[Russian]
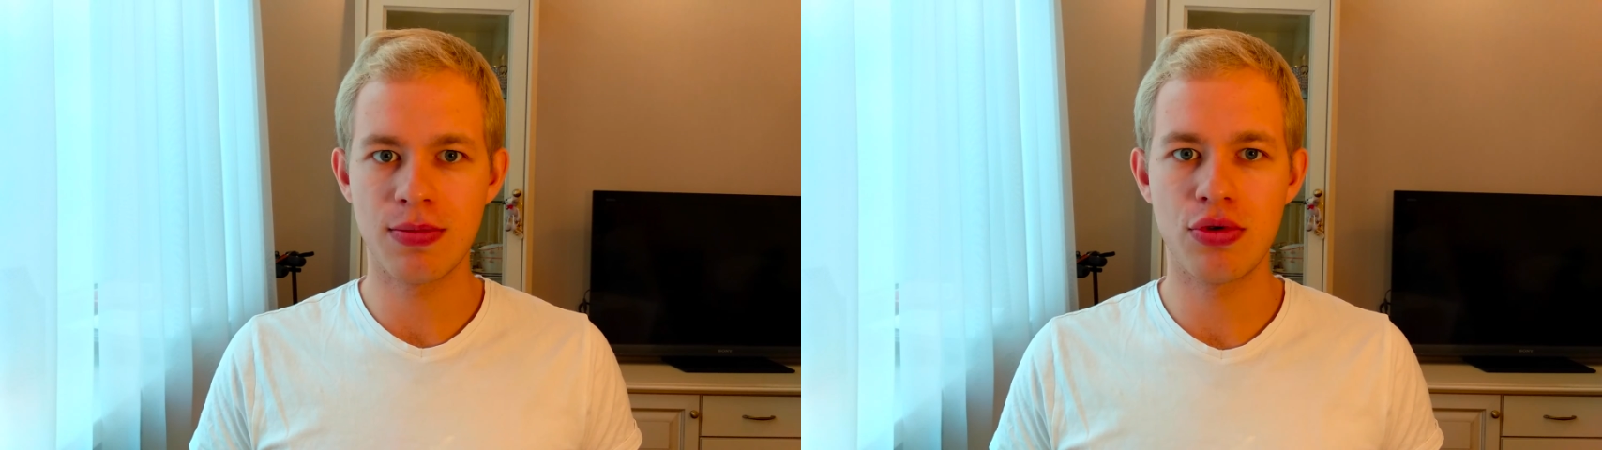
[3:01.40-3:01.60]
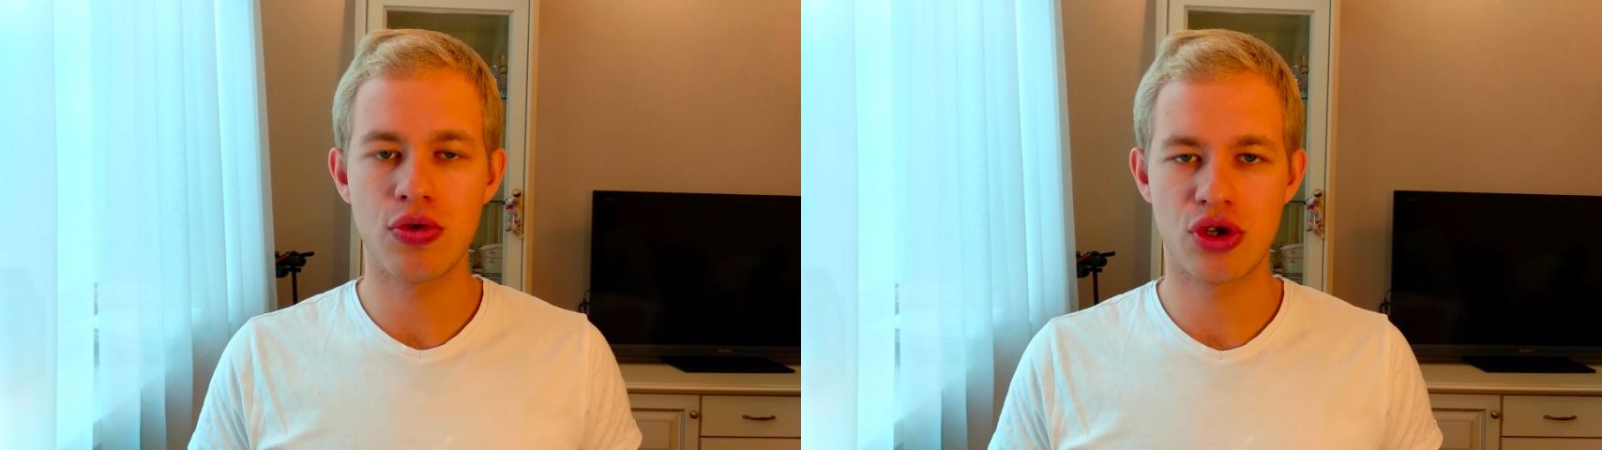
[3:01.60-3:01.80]

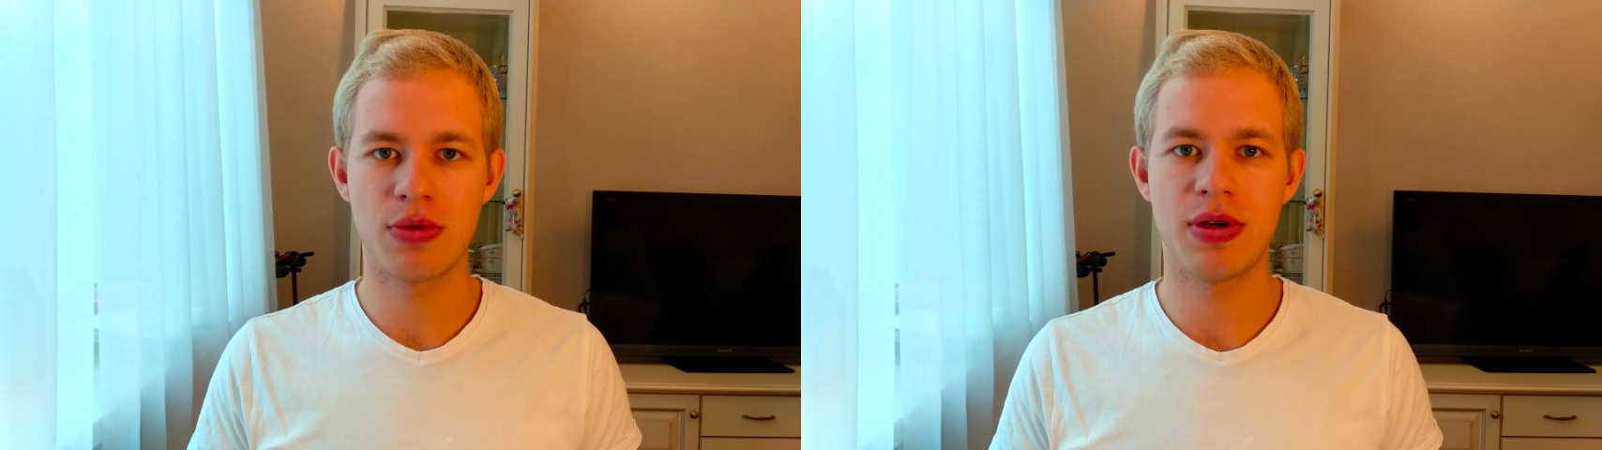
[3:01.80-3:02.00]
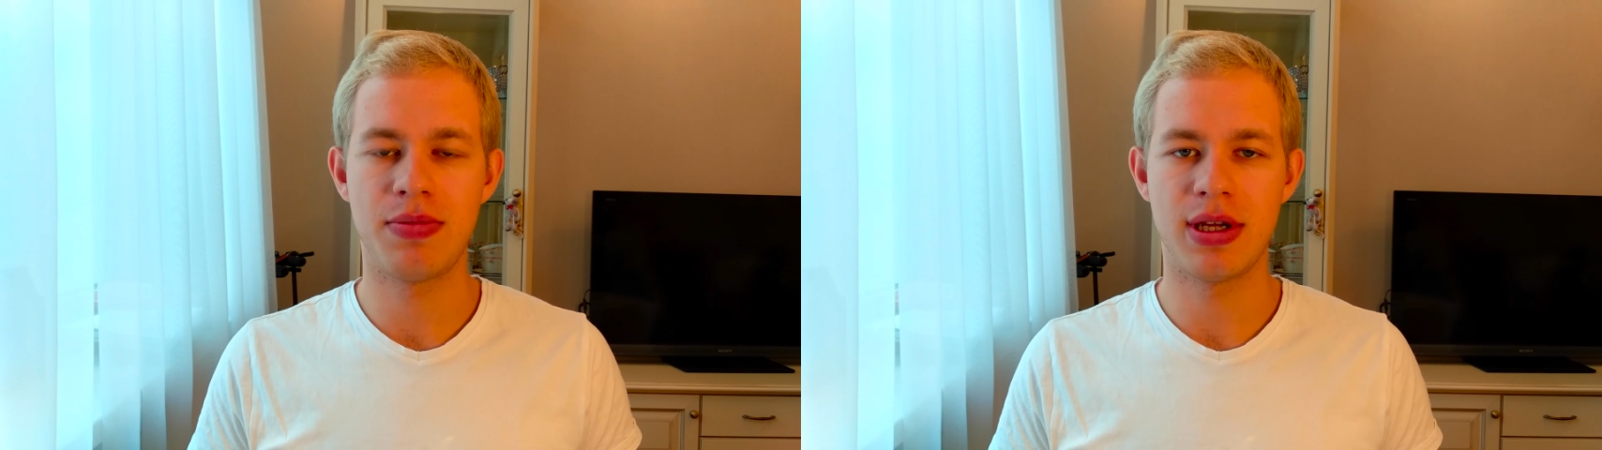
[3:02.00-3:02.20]
будет уже
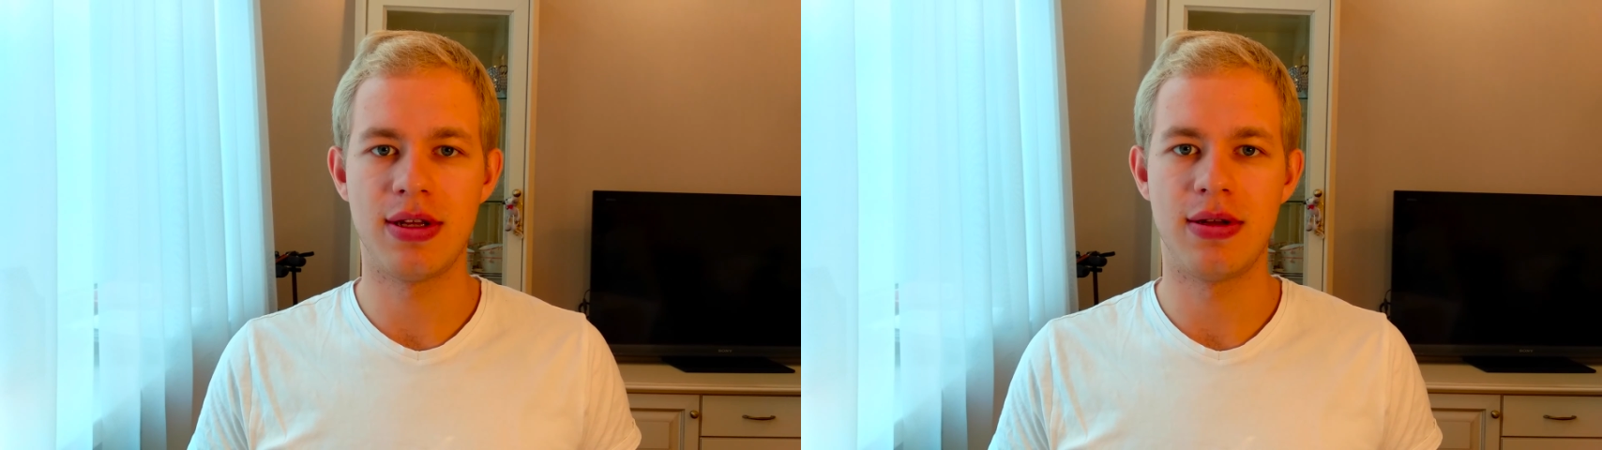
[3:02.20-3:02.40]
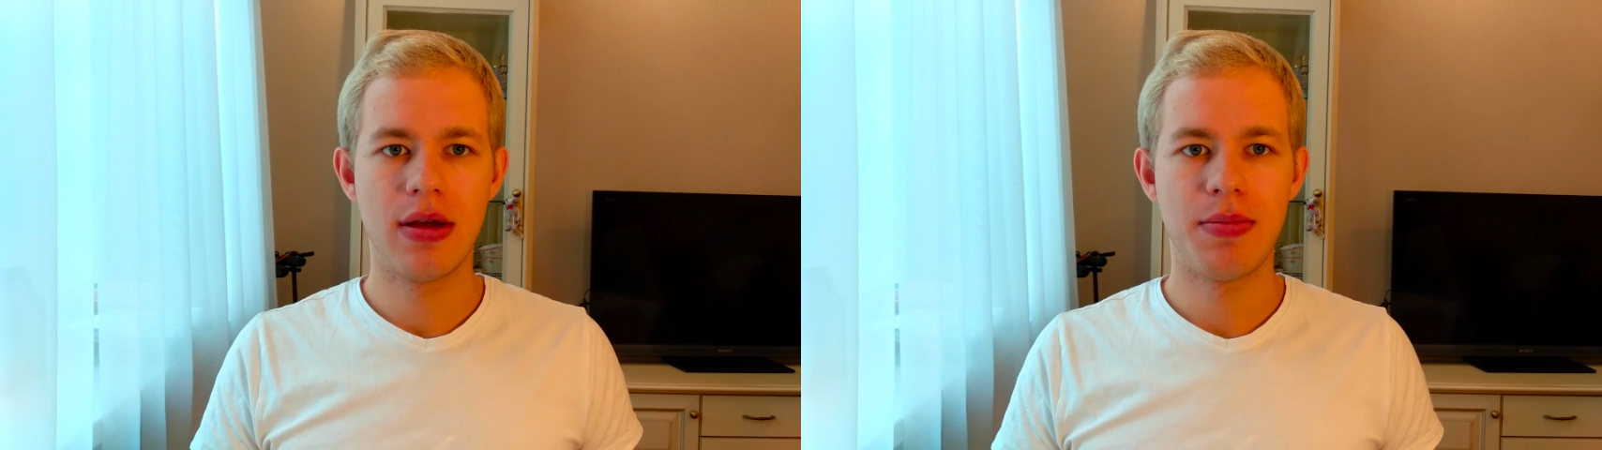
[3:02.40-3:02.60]

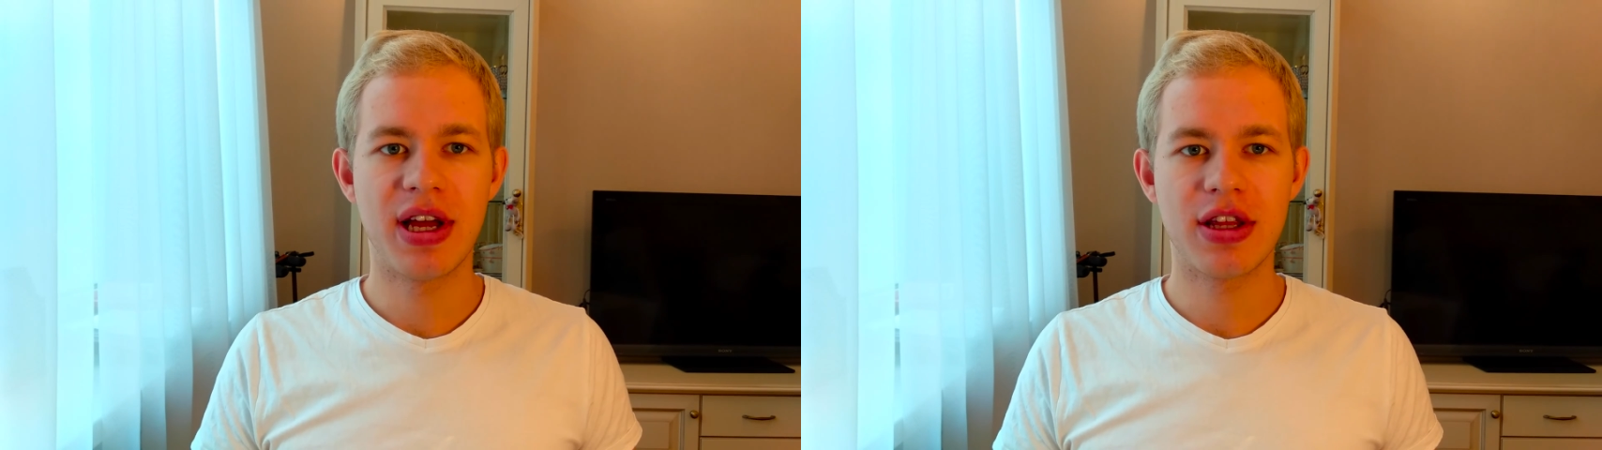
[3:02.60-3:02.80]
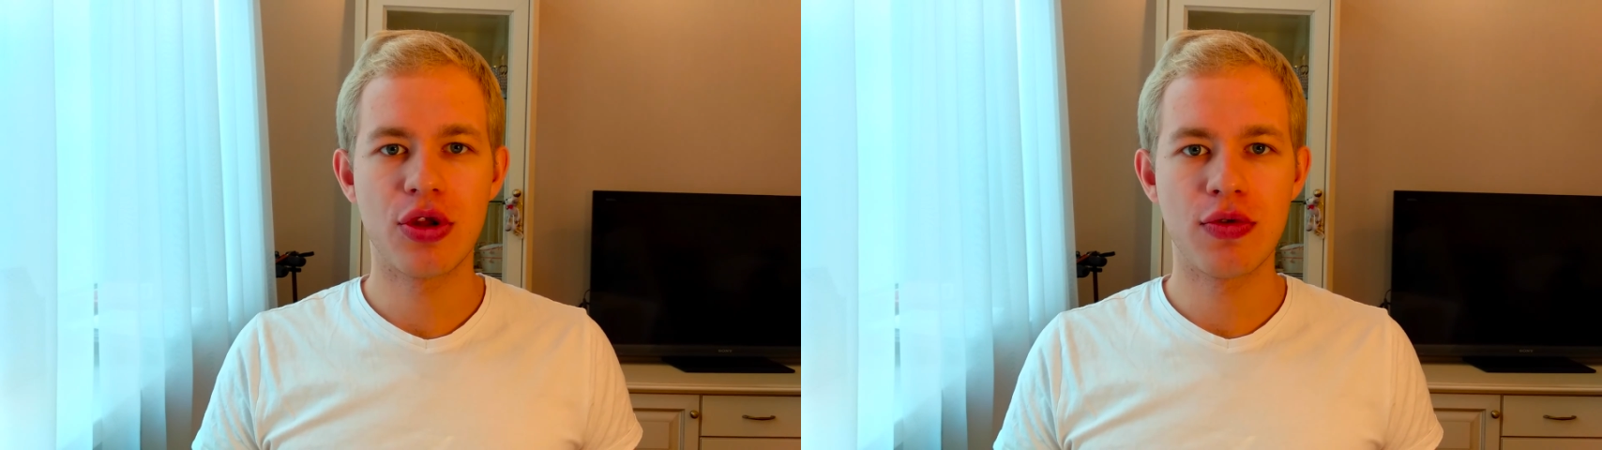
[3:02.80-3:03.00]
победа.
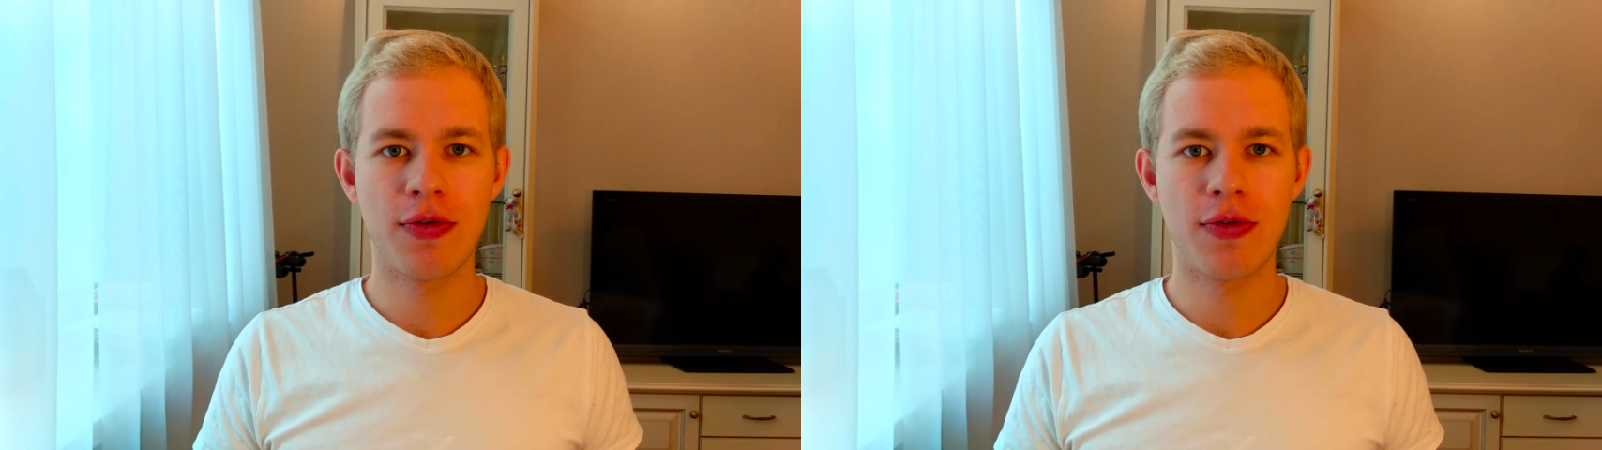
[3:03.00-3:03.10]
Пятая новая